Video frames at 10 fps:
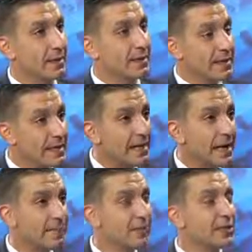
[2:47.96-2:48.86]
Neden
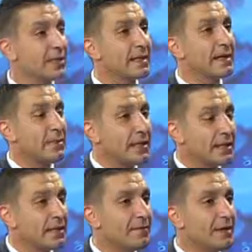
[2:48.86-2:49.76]
yapmayacaktı? Yani
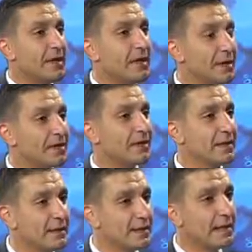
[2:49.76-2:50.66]
Amerika'da veriler Mayıs ayında da